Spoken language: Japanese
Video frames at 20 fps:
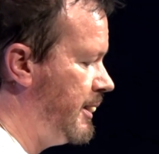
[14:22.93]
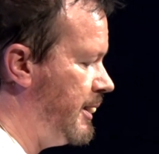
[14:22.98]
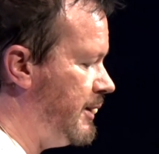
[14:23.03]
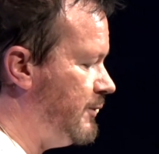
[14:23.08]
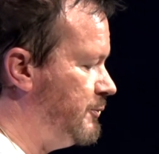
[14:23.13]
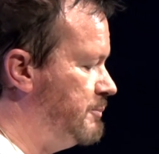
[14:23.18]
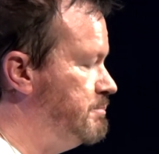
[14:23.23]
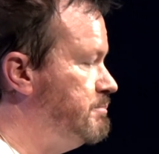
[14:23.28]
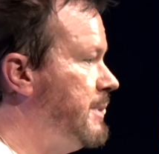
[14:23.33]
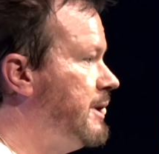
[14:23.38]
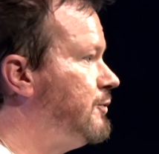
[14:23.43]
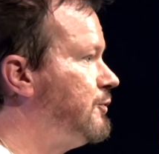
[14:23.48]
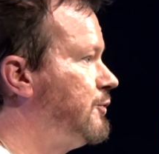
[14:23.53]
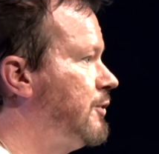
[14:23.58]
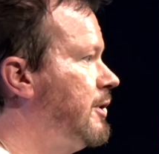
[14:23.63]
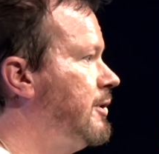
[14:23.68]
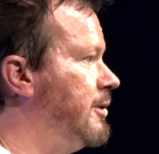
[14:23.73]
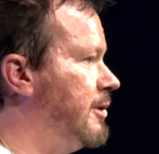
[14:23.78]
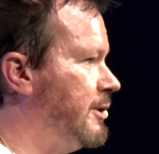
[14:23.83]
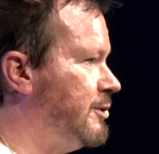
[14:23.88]

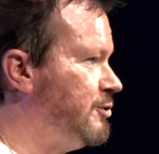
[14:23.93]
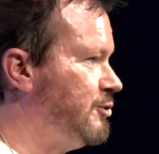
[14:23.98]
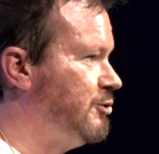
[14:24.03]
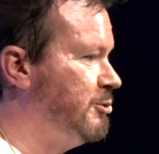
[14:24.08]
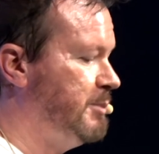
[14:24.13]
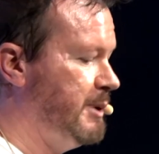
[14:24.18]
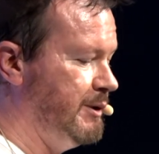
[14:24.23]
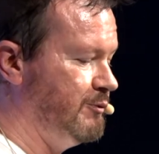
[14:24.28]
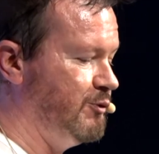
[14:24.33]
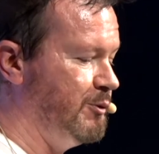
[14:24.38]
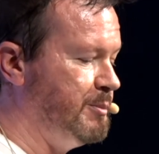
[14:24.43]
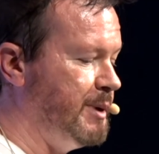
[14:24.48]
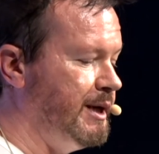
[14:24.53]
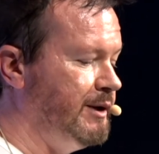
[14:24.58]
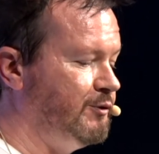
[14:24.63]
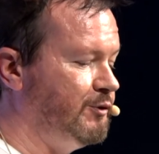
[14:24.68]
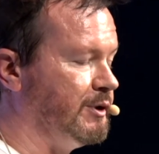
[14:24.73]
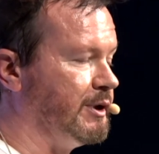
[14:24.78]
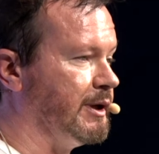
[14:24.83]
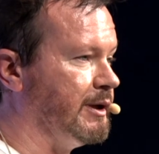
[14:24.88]
ゲシュタルト心理学のよ
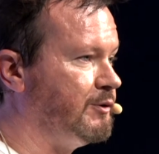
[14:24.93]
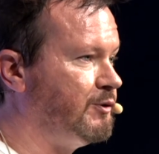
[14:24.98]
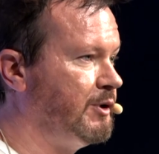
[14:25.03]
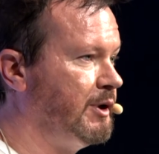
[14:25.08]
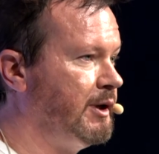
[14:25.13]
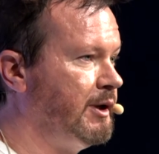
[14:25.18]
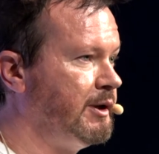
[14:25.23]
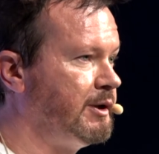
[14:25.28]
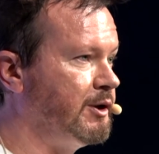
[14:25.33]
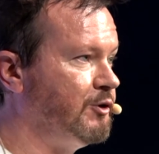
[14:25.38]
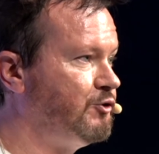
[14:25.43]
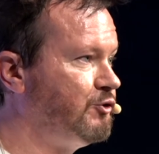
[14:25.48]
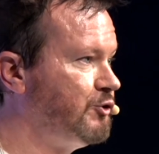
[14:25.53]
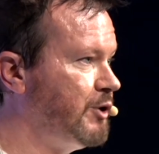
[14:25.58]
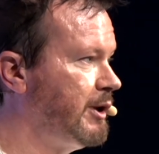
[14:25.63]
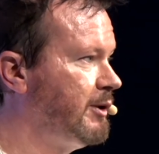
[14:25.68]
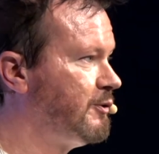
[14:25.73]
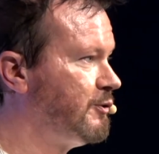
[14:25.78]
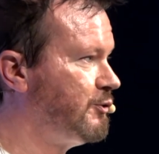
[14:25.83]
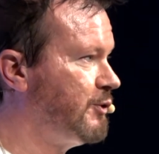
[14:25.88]
うなものでありま
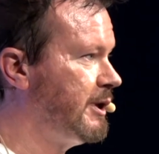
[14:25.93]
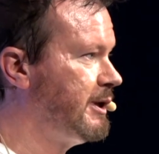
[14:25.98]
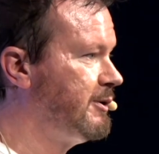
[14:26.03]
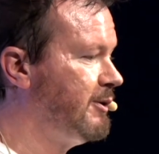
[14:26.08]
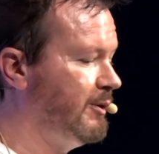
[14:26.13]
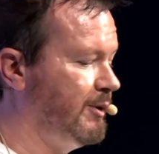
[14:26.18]
して